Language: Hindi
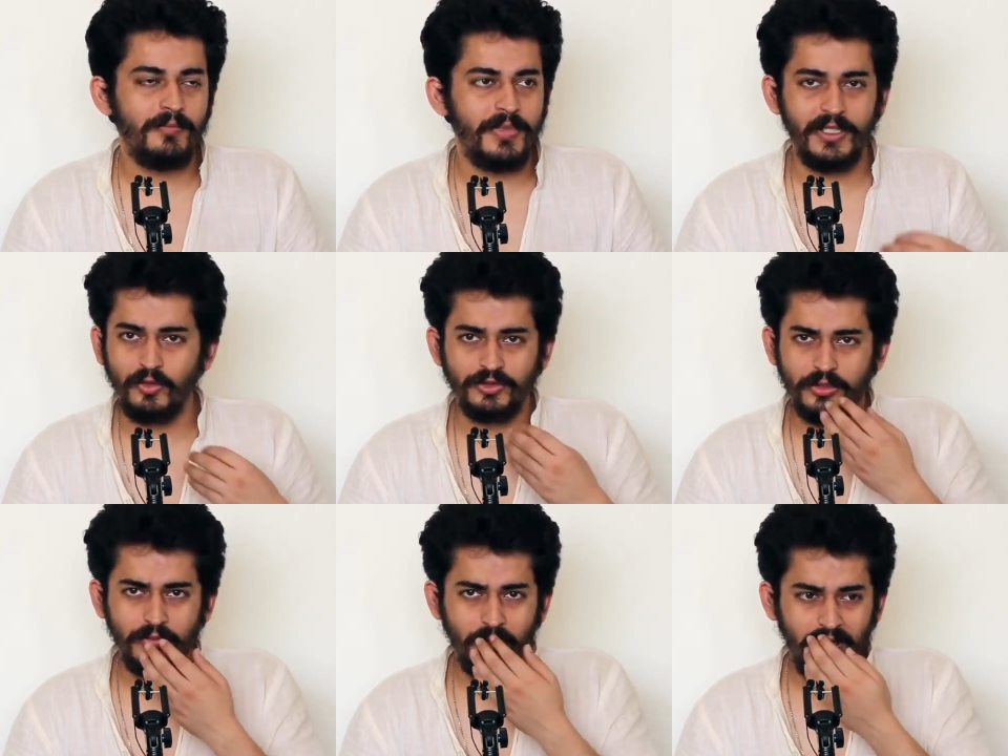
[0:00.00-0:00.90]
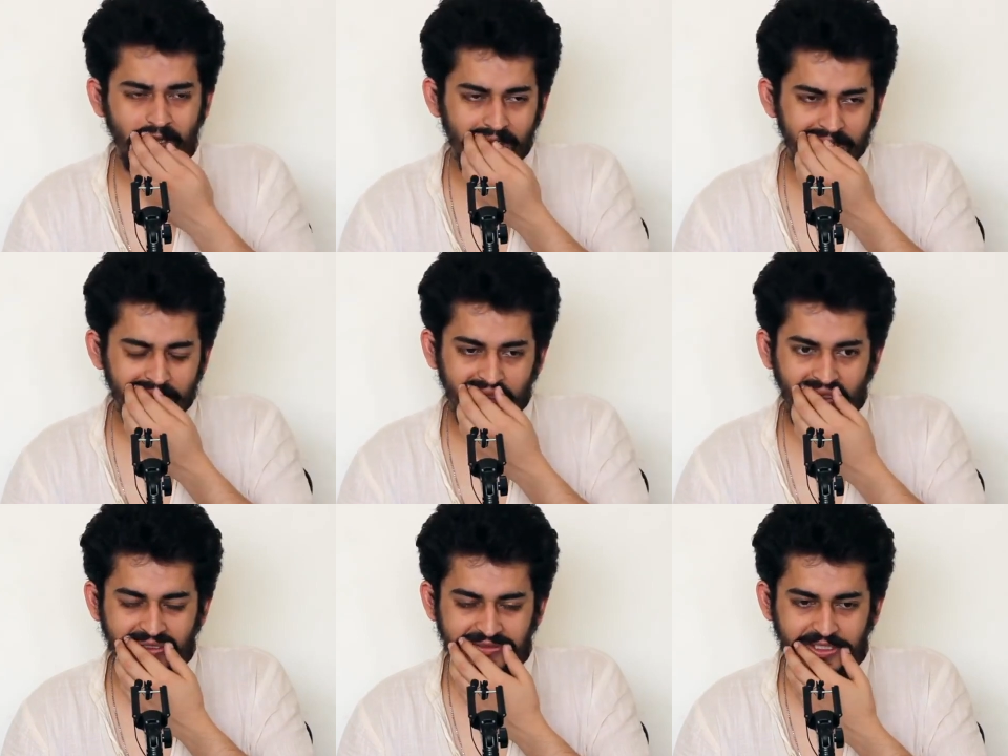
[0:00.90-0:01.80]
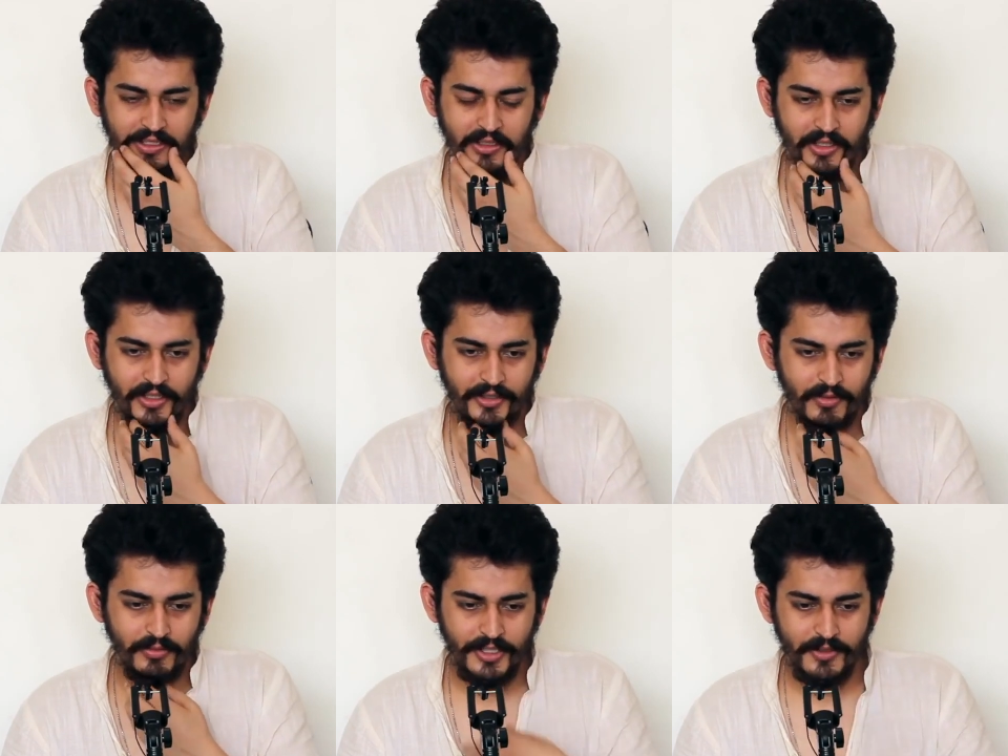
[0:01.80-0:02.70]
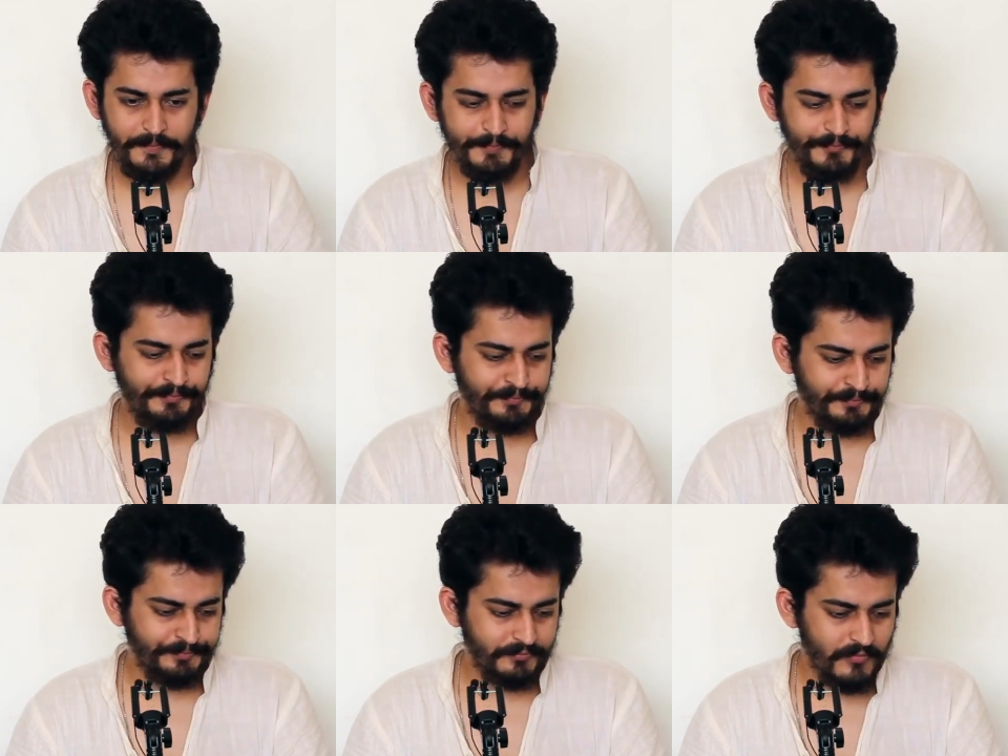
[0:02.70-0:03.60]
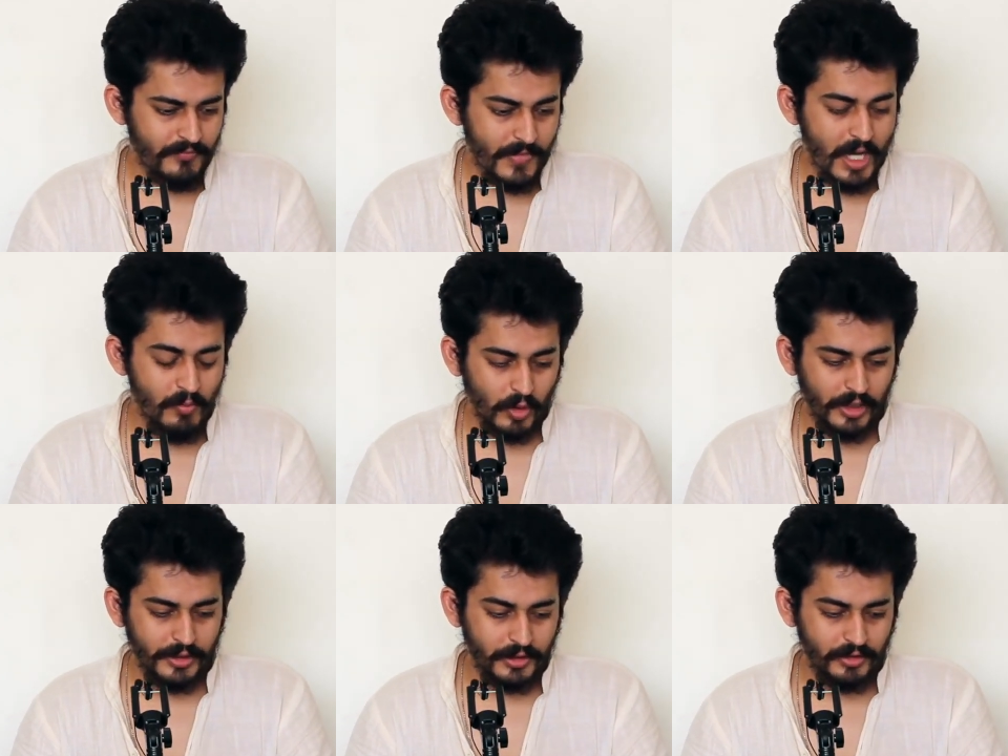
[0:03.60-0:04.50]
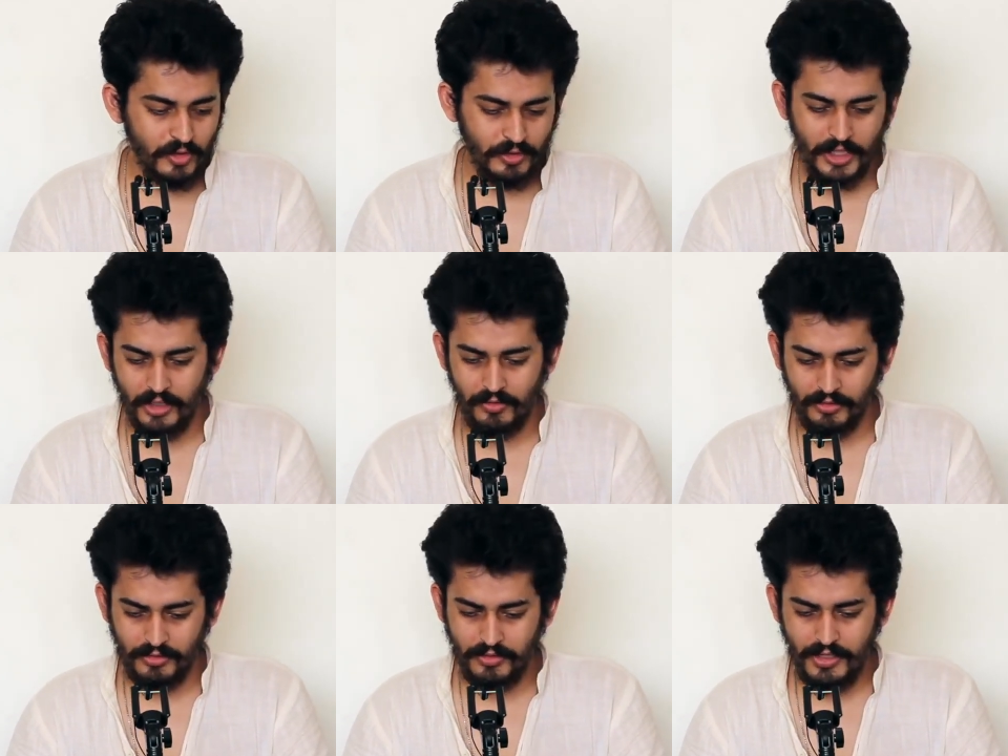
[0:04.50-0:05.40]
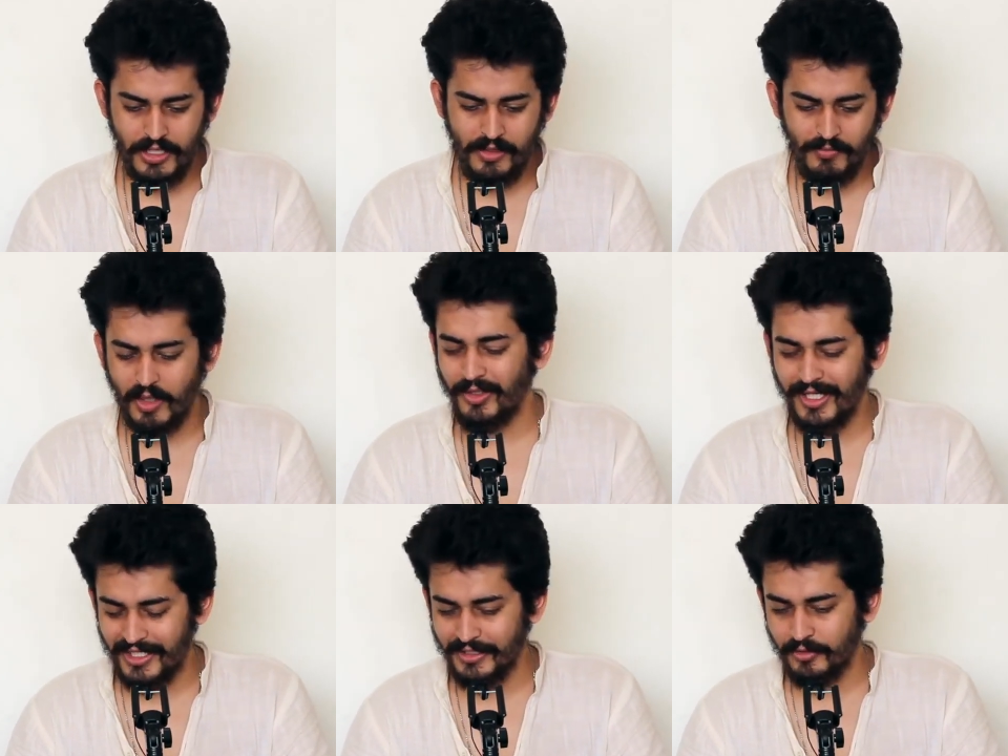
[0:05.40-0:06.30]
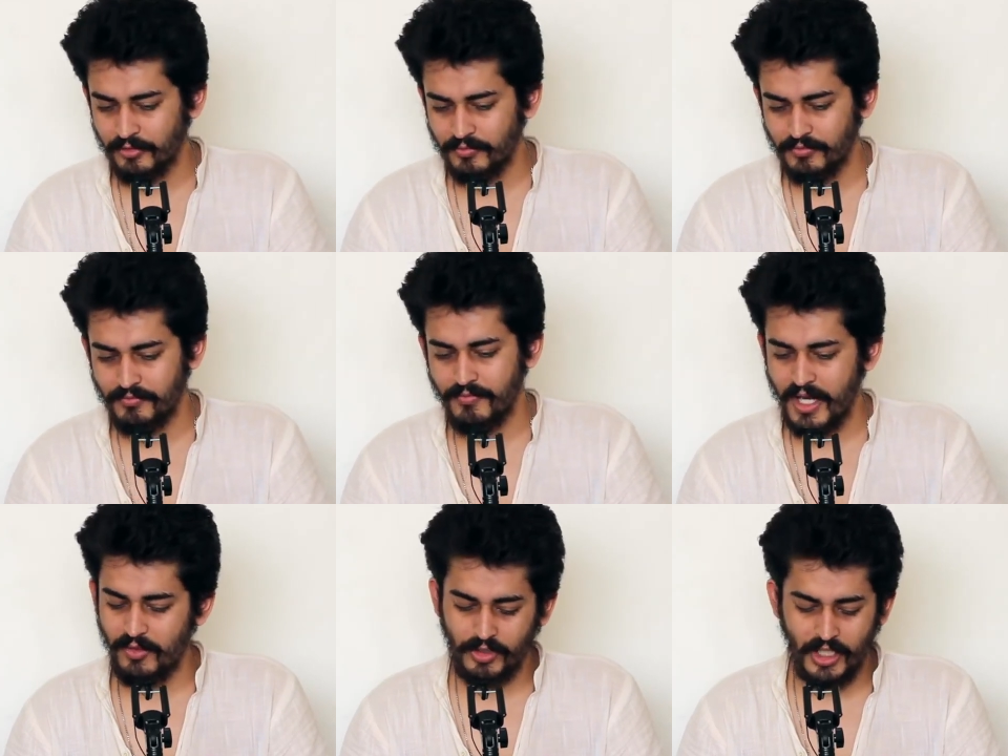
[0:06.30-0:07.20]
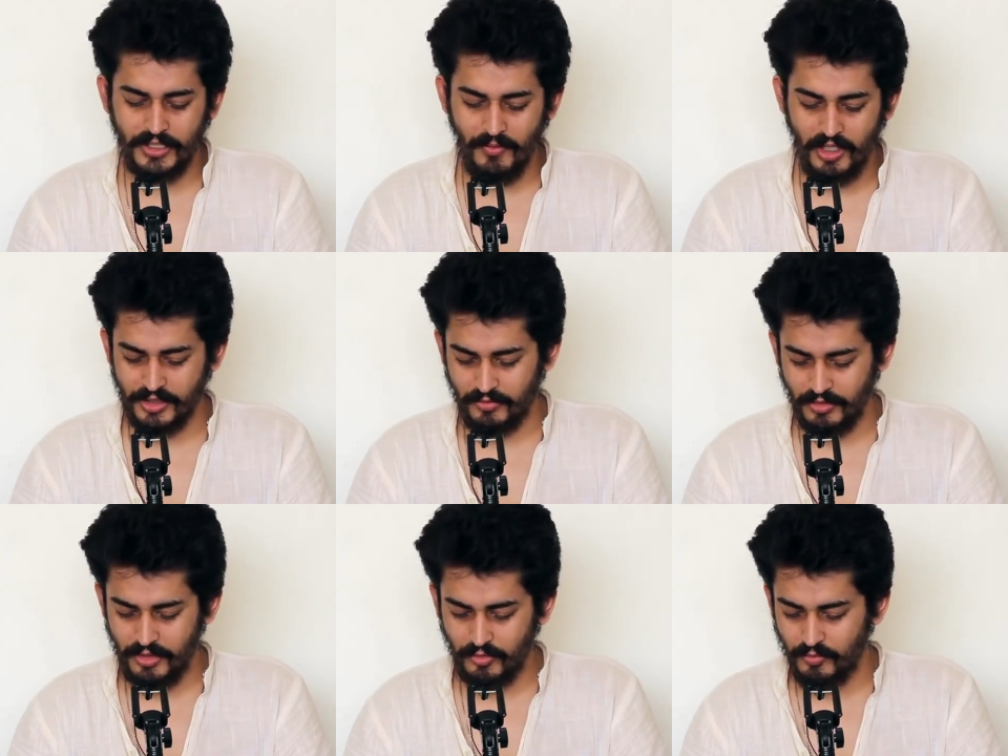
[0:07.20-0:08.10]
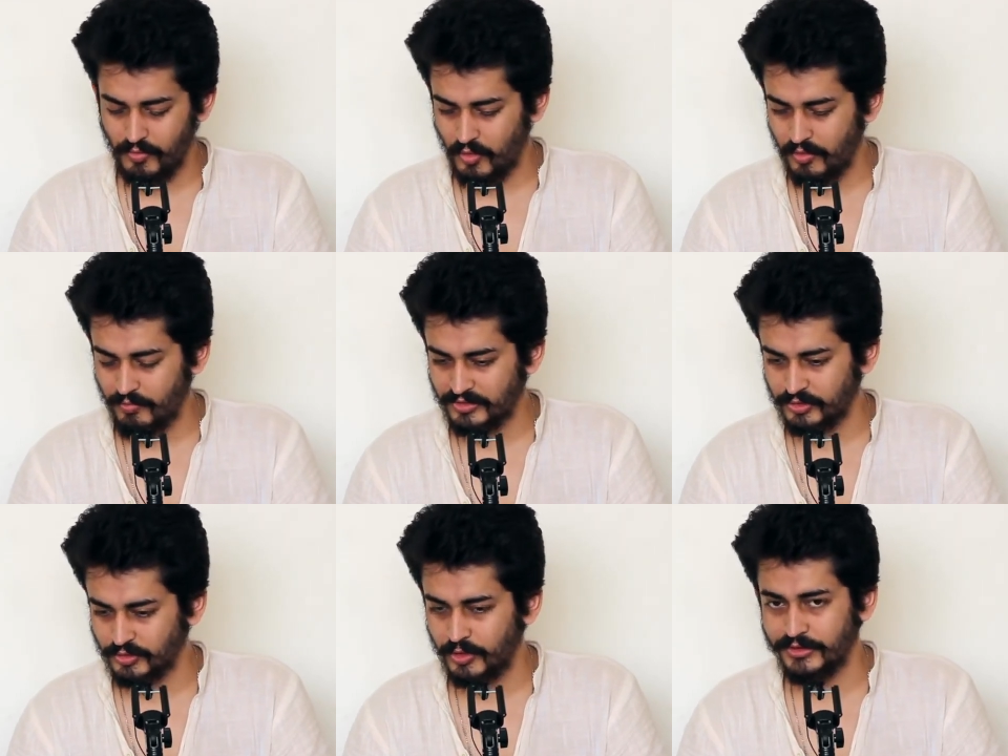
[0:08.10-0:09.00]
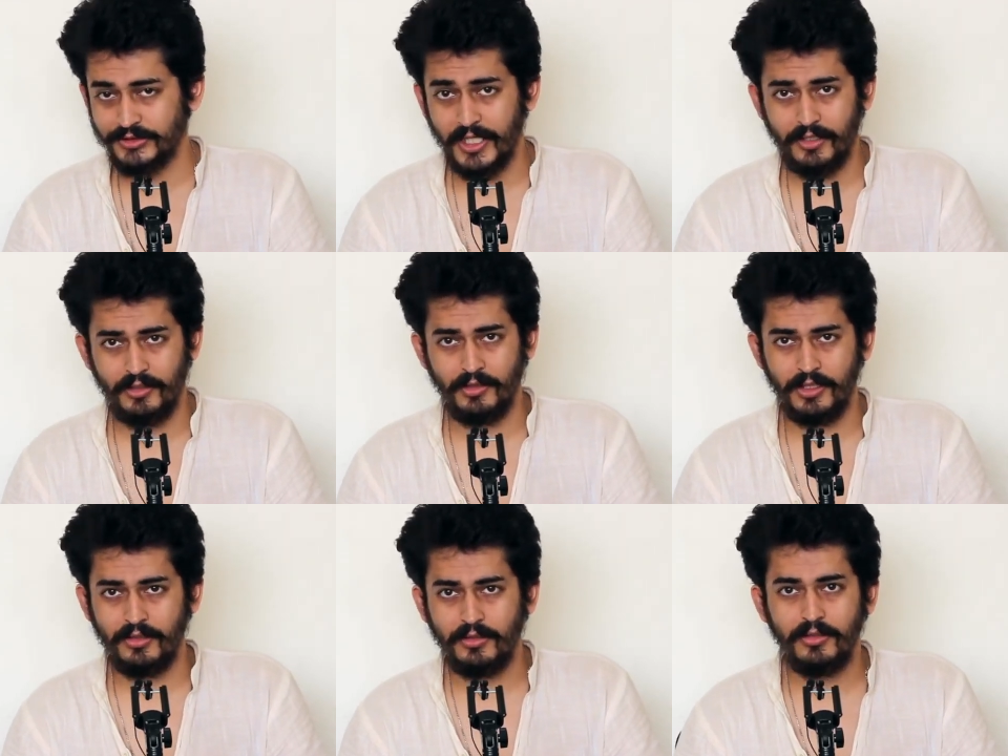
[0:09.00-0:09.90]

मेरे दोस्तों ने बोला हाँ ठीक है ठीक है सही लग रहा है आइडिया बढ़िया है बोला लेकिन चुराएगा कौन मैं बोला यार देखो मैं उठा के भाग जाऊंगा तुम लोग बस उसको डिस्ट्रैक्ट करना